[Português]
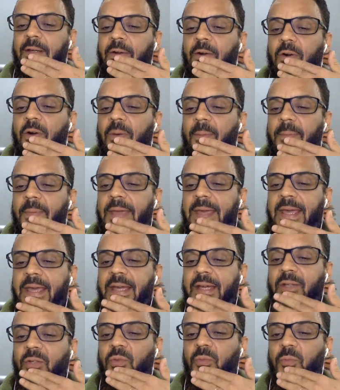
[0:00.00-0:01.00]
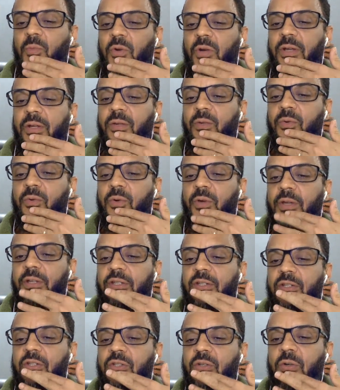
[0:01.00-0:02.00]
Roberto, boa
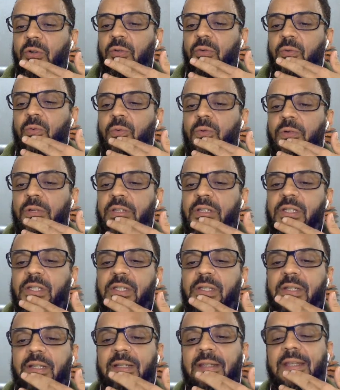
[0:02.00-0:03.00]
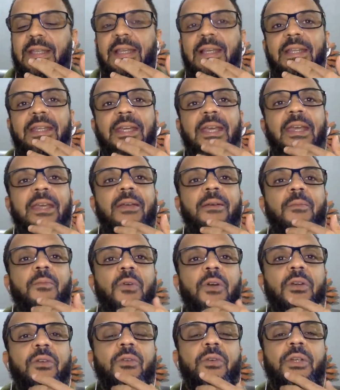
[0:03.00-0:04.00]
noite. John Wood, atelier,
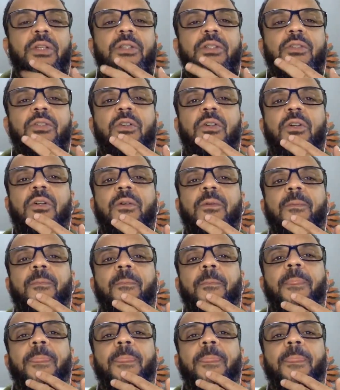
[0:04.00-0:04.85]
boa noite, John.